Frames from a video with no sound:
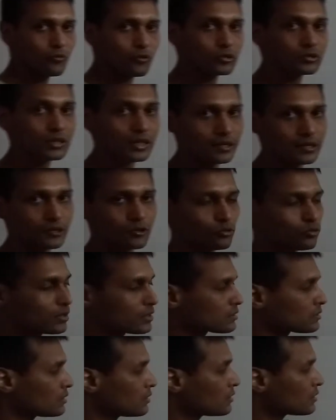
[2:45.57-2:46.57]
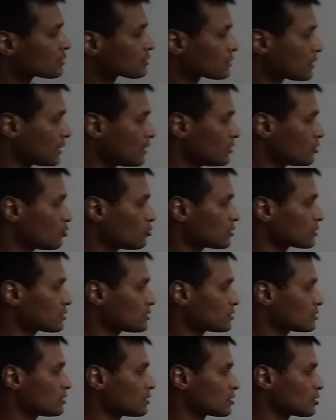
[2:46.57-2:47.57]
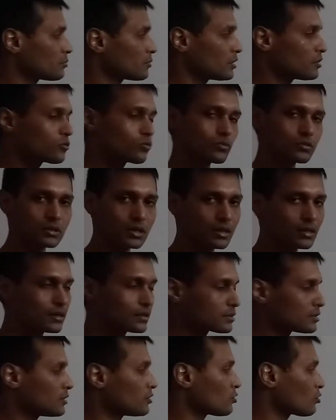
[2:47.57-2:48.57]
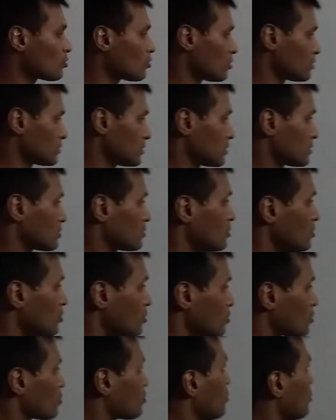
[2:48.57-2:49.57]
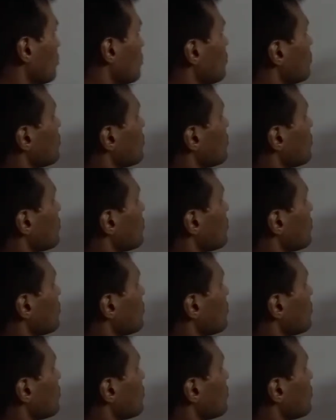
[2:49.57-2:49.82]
फॉर साइन टू एक्स साइन टू एक्स इज नथिंग बट टू साइन एक्स इंटू कॉस एक्स तो